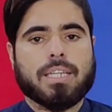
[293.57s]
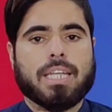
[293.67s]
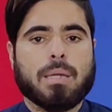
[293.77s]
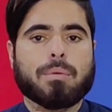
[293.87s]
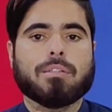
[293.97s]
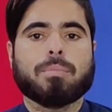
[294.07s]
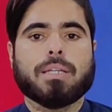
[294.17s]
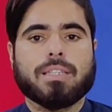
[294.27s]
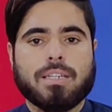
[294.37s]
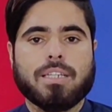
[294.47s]
बेहतर कैमरा
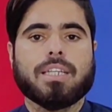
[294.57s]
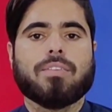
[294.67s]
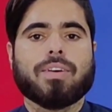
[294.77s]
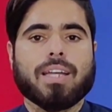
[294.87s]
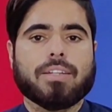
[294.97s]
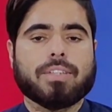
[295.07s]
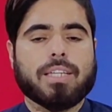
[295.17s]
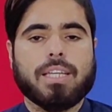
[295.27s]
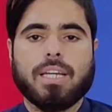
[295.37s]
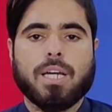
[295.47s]
बेहतर डिटेल वगैरह
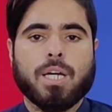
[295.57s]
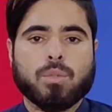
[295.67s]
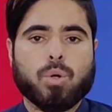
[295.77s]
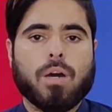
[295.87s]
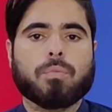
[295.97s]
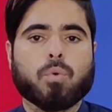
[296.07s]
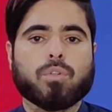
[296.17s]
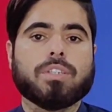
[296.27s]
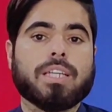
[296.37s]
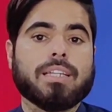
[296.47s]
चाहिए तो
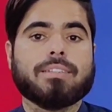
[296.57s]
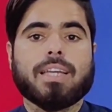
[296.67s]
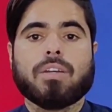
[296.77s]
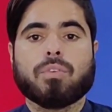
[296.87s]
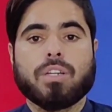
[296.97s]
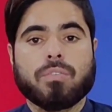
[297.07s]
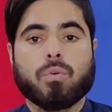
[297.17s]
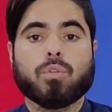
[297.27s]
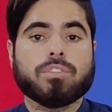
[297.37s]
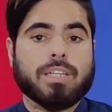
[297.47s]
ऑफकोर्स गलेक्सी ए ट्वेंटी
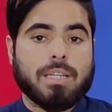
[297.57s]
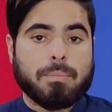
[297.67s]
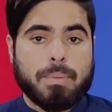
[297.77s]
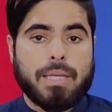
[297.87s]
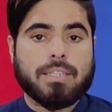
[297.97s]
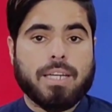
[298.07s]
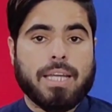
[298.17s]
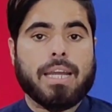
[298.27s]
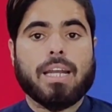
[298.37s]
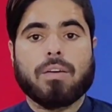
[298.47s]
फोर ज़्यादा बेहतर
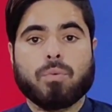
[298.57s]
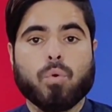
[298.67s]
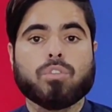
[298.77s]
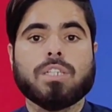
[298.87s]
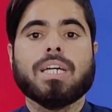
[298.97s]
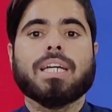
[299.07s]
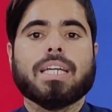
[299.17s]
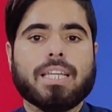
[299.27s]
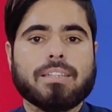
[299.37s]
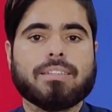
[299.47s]
है एंड ऑफकोर्स
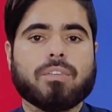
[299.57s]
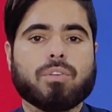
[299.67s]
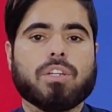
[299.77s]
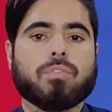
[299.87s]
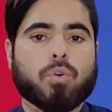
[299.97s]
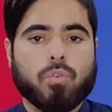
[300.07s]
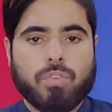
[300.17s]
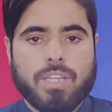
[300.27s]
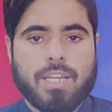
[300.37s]
गलेक्सी ए ट्वेंटी फोर